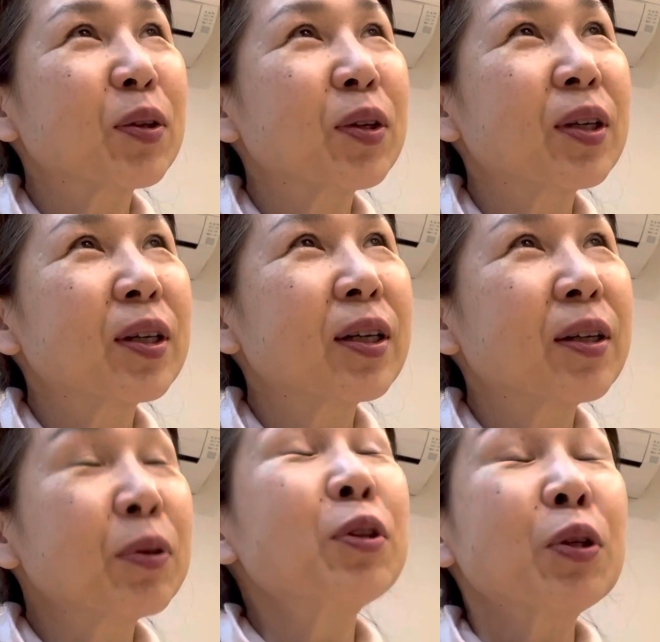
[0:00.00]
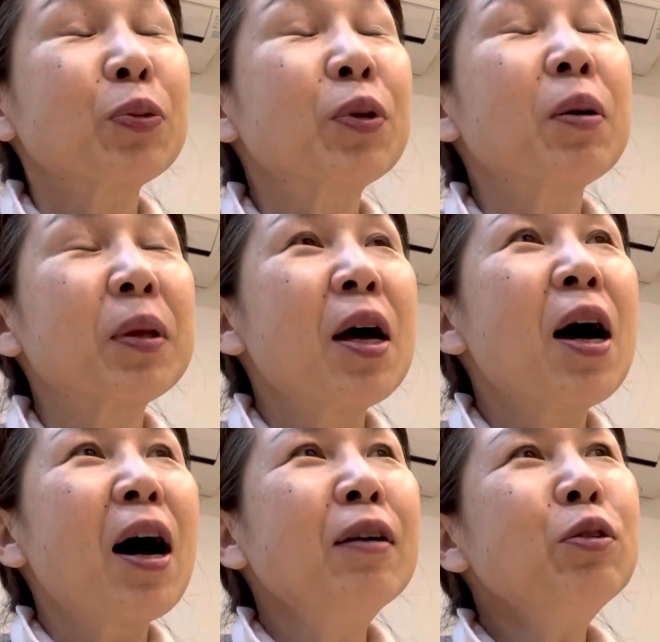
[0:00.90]
福山。そうそう、福山。あの人
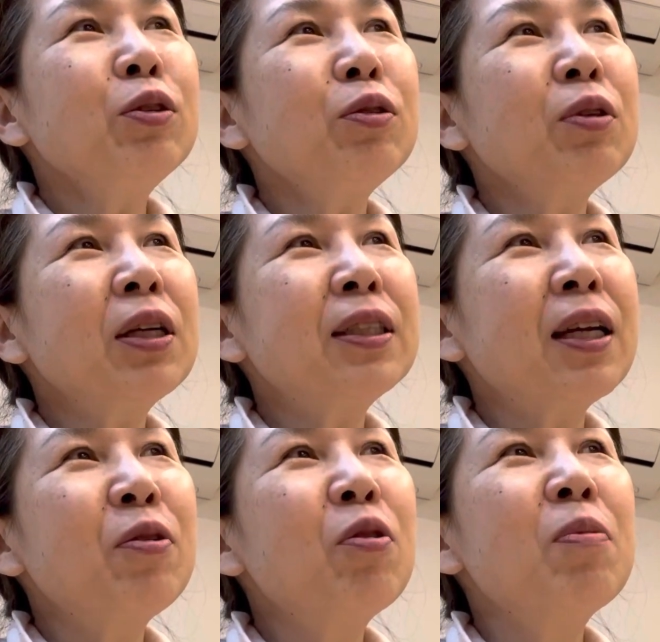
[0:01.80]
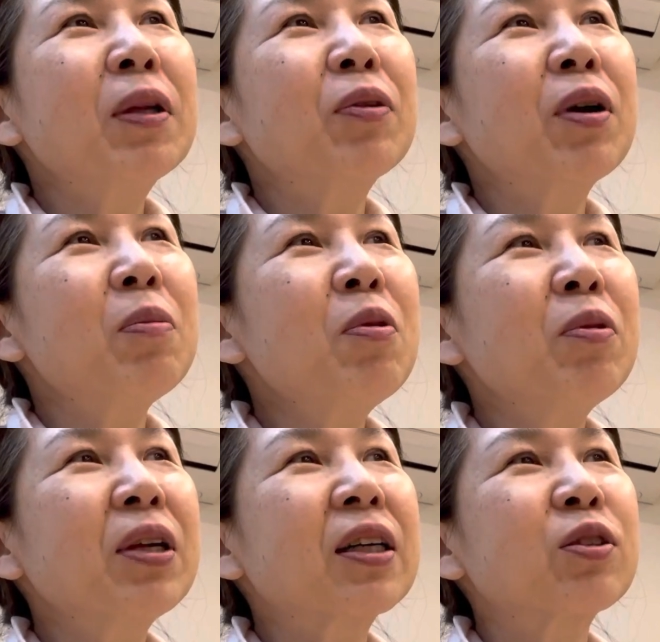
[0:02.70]
がした龍馬とか
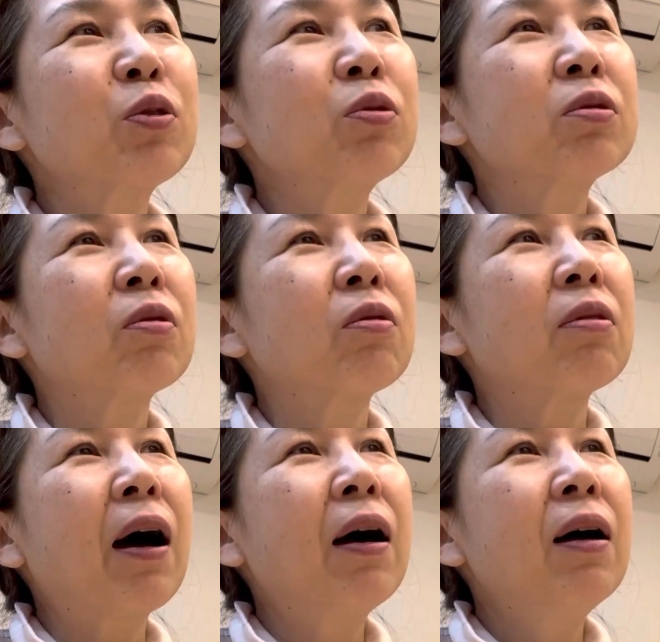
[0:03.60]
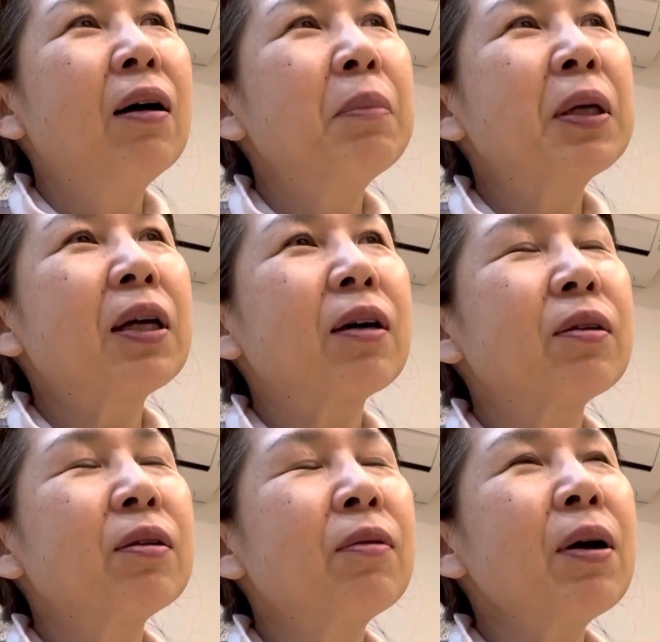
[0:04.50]
も、なんかすごくこう、ほら、まだ
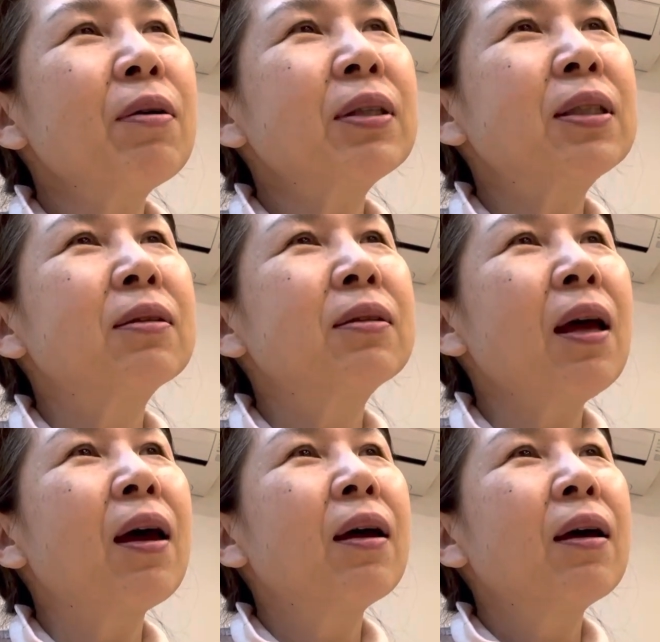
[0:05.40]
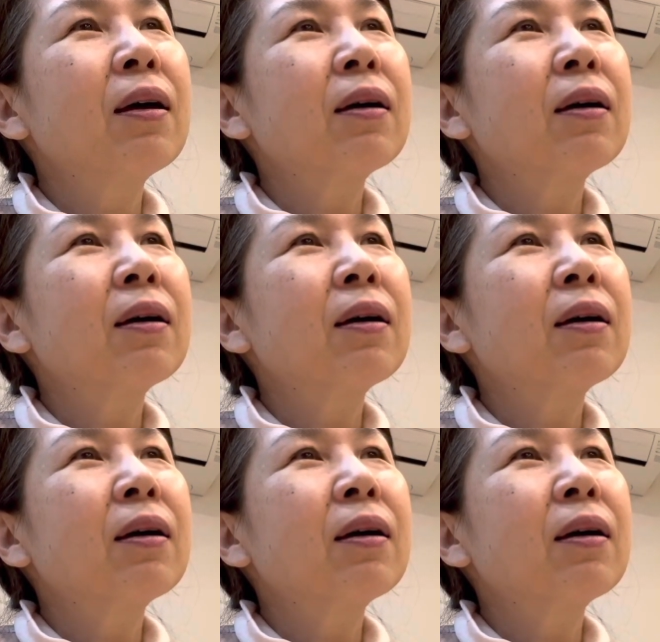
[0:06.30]
弱々しくて、